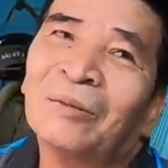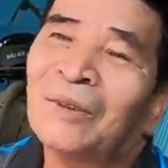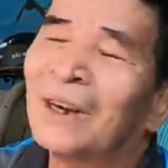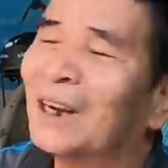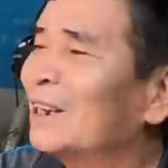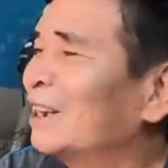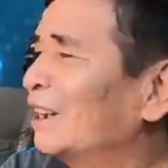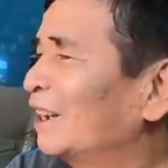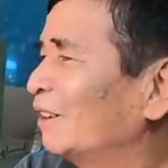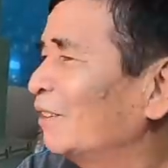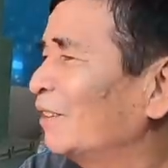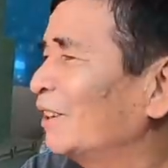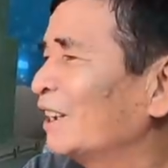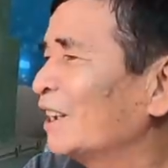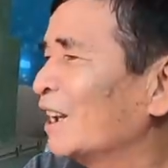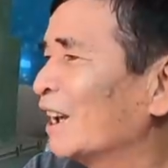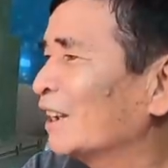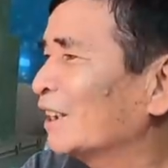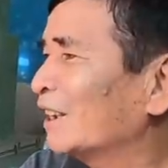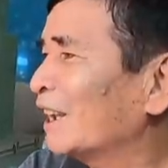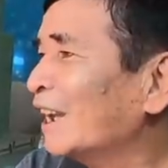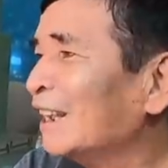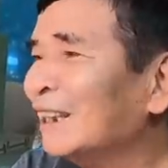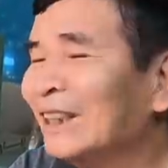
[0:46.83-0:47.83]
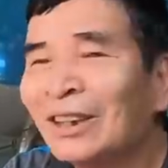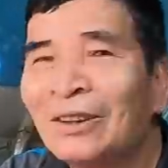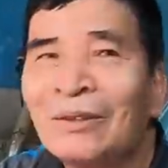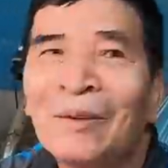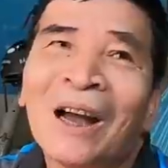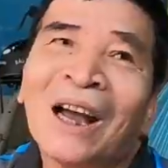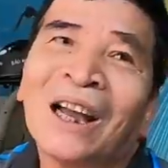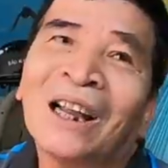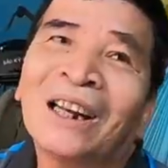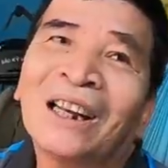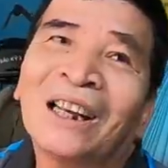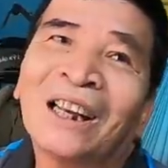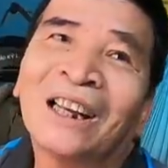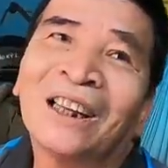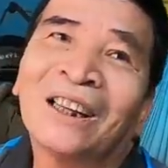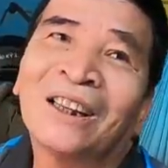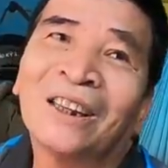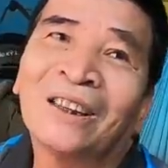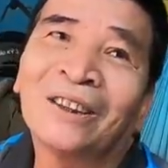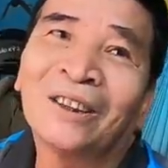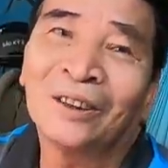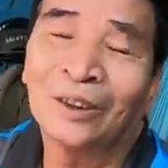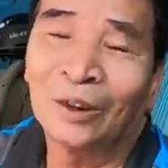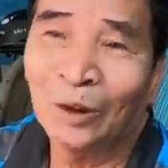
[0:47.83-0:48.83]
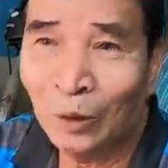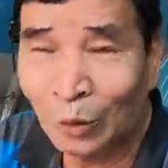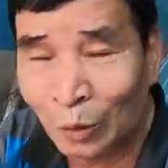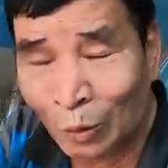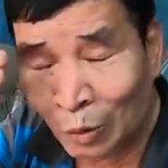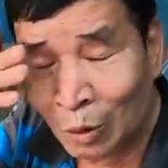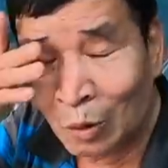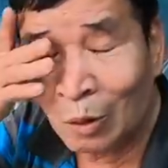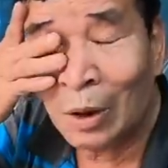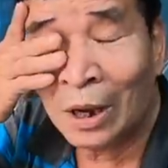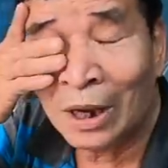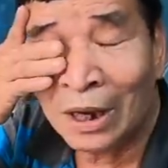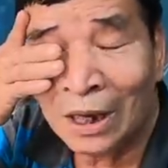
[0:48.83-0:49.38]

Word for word: bởi bây giờ nhắc tới bà là chú